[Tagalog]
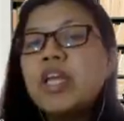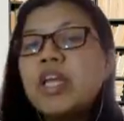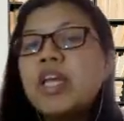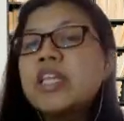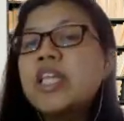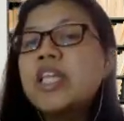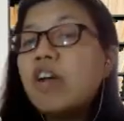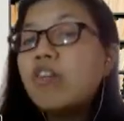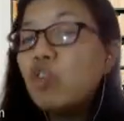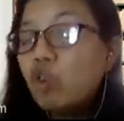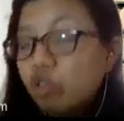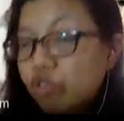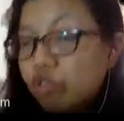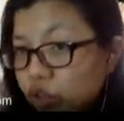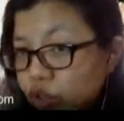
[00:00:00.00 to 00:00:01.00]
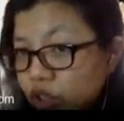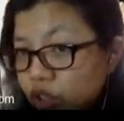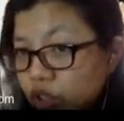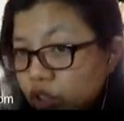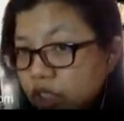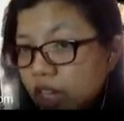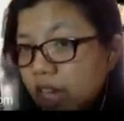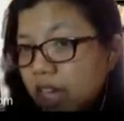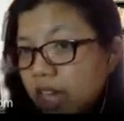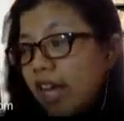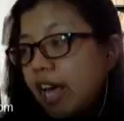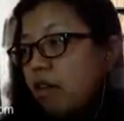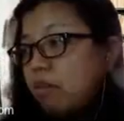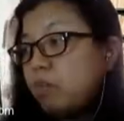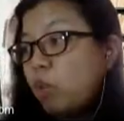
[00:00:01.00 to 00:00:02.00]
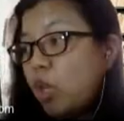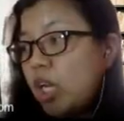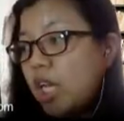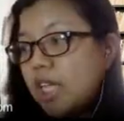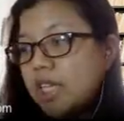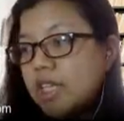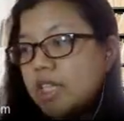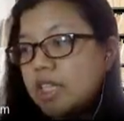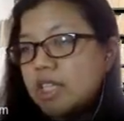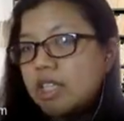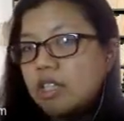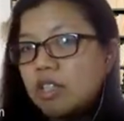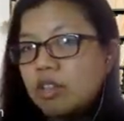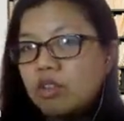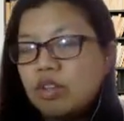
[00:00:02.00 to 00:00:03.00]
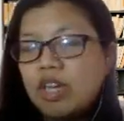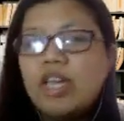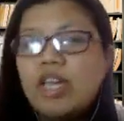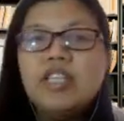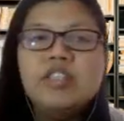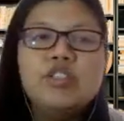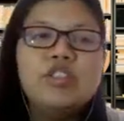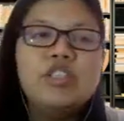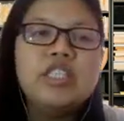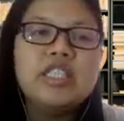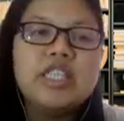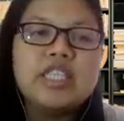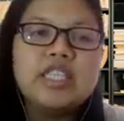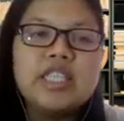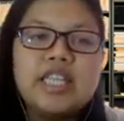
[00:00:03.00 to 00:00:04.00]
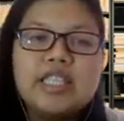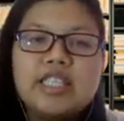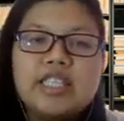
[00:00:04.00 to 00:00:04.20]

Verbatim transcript: They have ovules and they have pollen. Okay, so discuss natin